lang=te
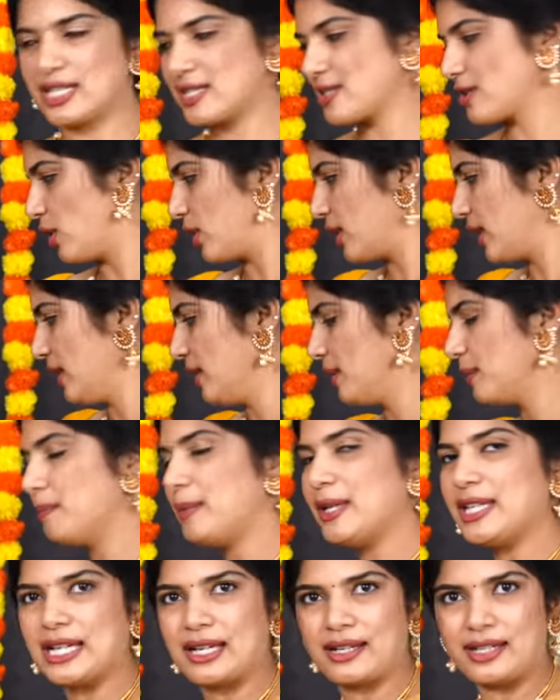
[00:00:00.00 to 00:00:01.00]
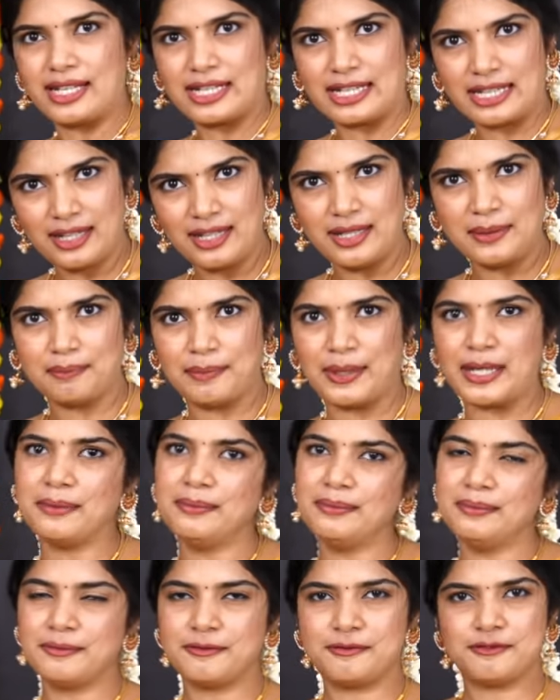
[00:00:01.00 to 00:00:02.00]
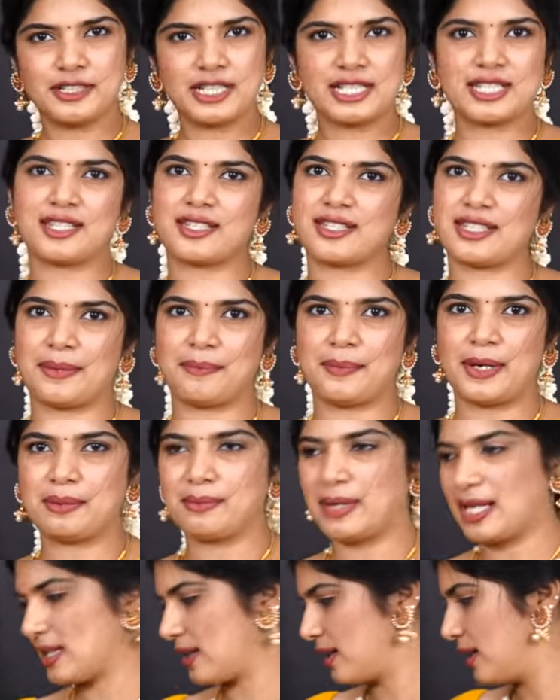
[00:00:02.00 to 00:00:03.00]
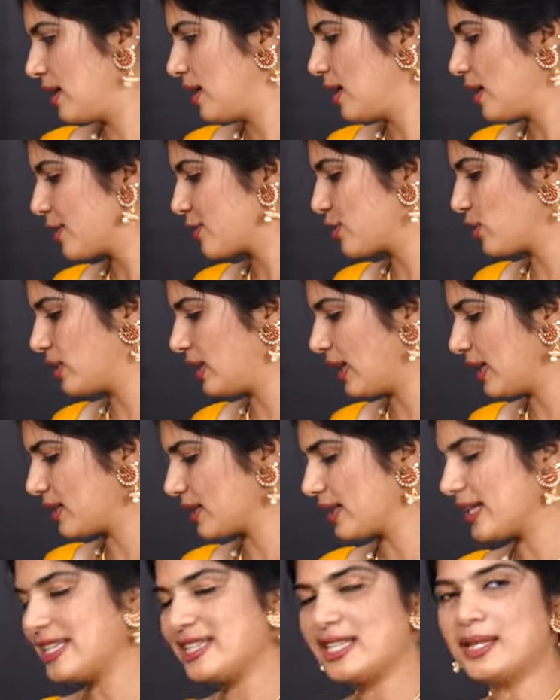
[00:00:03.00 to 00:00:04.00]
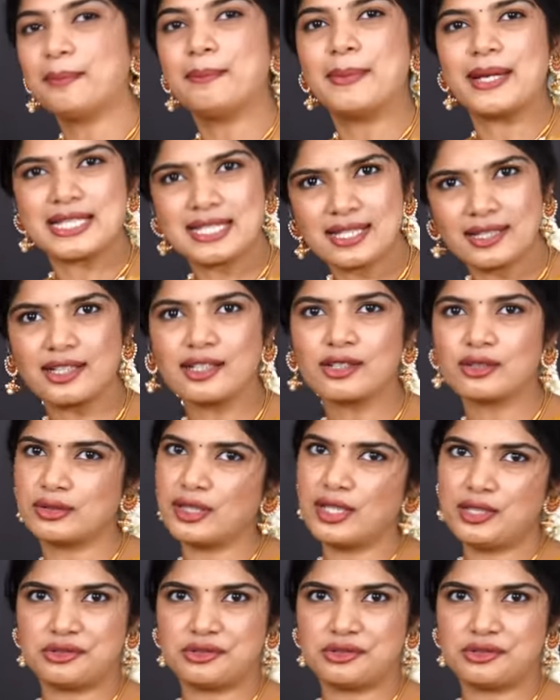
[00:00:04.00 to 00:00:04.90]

తీసుకొని బియ్యాన్ని ఇక్కడ నింపడం ఫస్ట్ స్టెప్ అనమాట సో దట్ ఇది వెసకకుండా